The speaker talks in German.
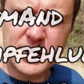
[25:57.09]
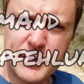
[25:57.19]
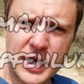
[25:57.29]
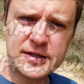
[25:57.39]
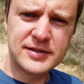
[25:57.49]
mehr
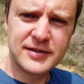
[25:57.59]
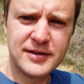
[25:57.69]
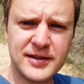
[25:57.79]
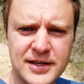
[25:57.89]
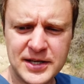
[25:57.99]
gemacht.
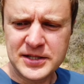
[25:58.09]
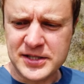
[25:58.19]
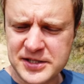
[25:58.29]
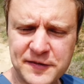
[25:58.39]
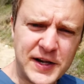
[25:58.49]

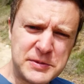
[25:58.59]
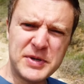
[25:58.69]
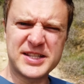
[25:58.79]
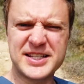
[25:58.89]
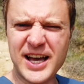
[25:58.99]
Das gefällt
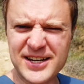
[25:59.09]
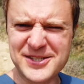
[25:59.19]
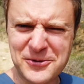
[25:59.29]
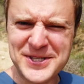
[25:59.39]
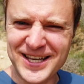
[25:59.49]
mir jetzt gerade
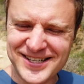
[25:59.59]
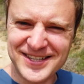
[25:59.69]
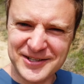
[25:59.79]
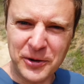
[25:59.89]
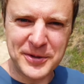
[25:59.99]
so sehr, dass
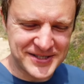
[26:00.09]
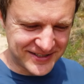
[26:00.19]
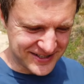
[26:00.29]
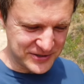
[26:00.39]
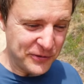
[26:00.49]
ich glaube, dass
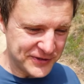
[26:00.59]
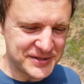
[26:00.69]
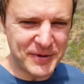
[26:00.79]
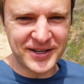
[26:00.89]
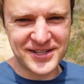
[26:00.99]
ich das
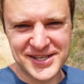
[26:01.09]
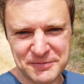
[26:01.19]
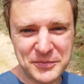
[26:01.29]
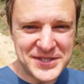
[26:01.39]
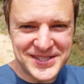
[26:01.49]
öfters mache. Das hat ein